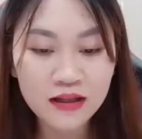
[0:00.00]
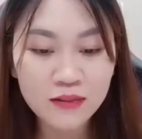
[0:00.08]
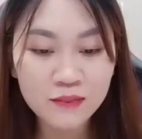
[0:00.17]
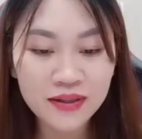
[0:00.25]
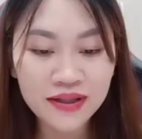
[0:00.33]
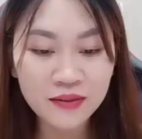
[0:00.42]

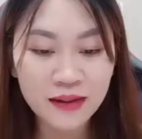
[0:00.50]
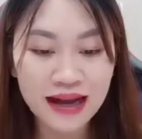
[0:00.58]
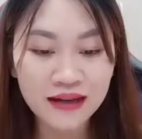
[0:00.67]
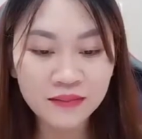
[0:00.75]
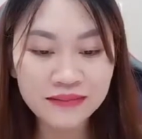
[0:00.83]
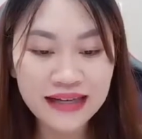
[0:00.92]
Bất
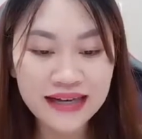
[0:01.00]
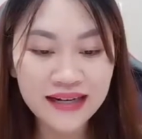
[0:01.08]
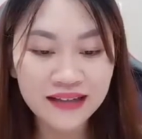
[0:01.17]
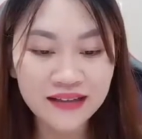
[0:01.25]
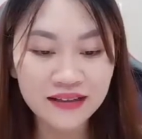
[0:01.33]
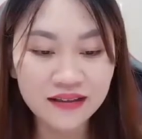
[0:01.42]
quá lúc này
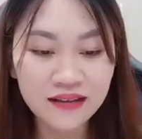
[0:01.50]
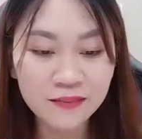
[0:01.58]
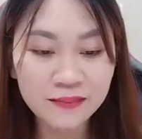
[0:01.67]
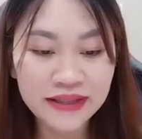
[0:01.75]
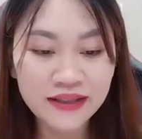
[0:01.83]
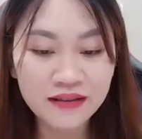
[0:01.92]
đang nhớ
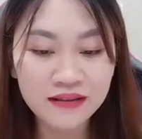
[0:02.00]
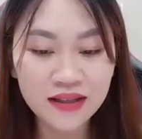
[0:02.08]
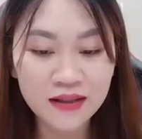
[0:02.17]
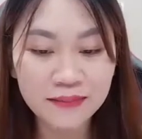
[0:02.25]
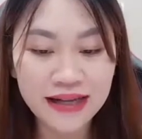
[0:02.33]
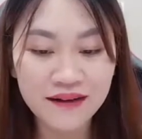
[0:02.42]
thương mỹ thực
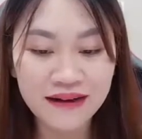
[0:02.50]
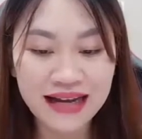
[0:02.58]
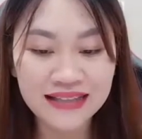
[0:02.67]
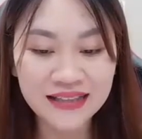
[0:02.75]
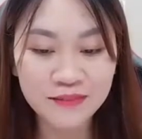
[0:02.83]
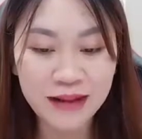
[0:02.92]
thơm ngào
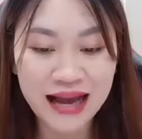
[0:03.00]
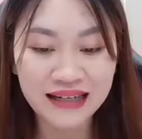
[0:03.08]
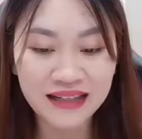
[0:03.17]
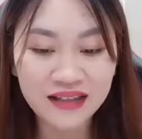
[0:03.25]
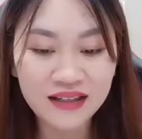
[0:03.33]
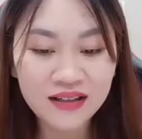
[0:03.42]
ngạt trên bàn
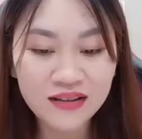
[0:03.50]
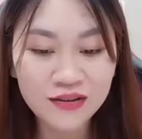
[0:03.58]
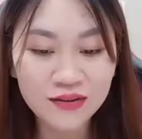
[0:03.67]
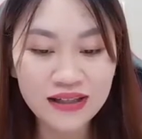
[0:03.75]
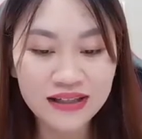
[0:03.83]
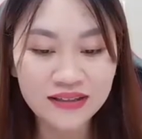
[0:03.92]

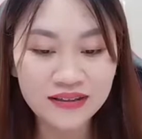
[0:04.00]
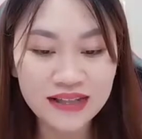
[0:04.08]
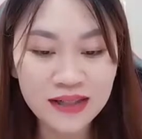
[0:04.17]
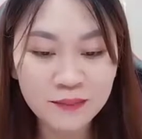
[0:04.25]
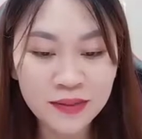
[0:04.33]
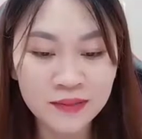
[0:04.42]
Cô liền trực
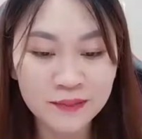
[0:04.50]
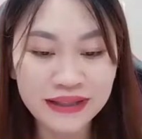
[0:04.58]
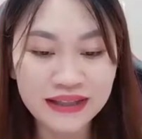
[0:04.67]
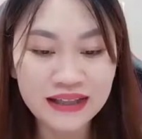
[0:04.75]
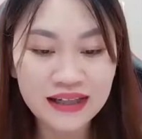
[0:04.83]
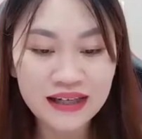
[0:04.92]
tiếp mở
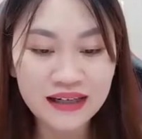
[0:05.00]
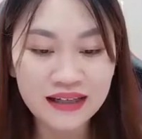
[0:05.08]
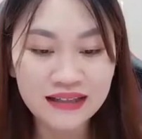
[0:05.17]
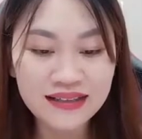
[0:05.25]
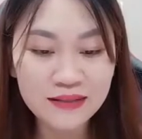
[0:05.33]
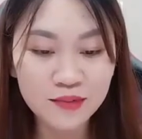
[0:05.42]
bình
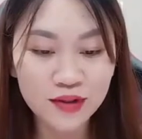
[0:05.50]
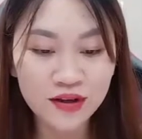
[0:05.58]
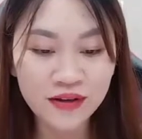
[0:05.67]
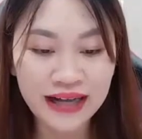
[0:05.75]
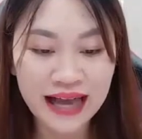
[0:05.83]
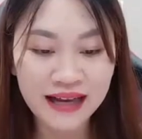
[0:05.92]
Lấy ra một
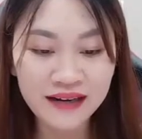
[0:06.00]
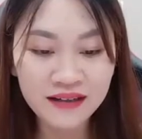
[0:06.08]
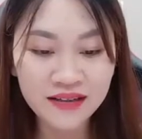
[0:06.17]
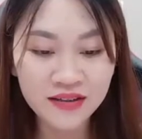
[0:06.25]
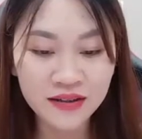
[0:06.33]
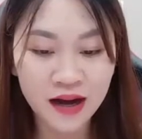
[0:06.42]
con cá
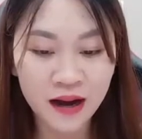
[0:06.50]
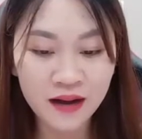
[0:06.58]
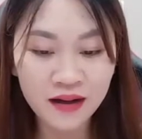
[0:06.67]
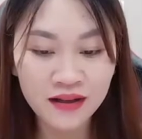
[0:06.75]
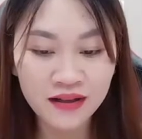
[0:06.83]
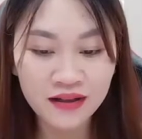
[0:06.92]
đưa cho
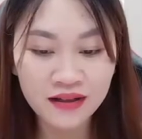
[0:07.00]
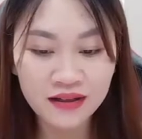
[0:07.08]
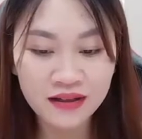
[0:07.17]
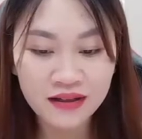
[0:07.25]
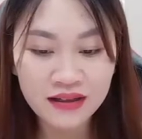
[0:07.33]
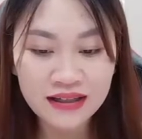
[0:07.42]
nó
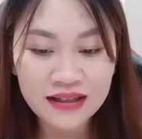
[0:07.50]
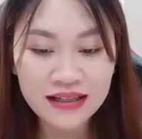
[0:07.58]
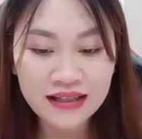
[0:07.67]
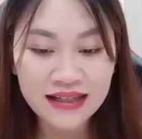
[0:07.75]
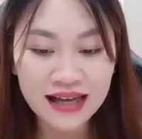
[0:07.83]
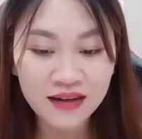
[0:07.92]

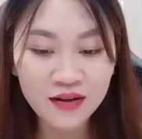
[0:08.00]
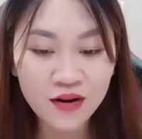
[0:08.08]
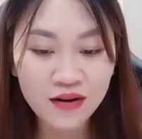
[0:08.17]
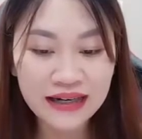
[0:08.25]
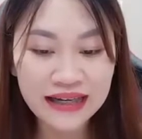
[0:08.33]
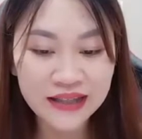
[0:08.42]
Cá
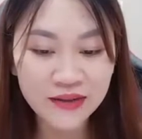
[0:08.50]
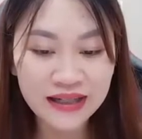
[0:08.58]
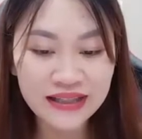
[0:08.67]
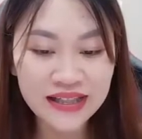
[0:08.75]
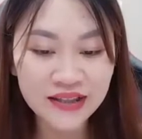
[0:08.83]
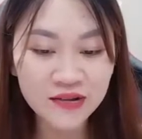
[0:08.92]
khô này
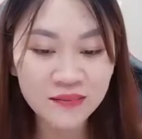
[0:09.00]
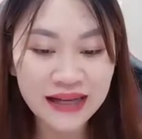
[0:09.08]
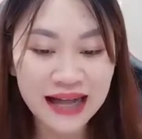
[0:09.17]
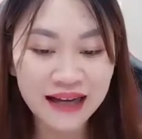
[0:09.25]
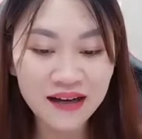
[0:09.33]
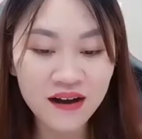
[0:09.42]
thoạt nhìn cũng
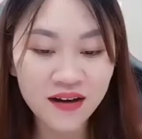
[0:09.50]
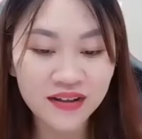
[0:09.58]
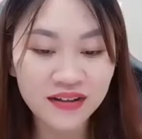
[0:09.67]
khá ngon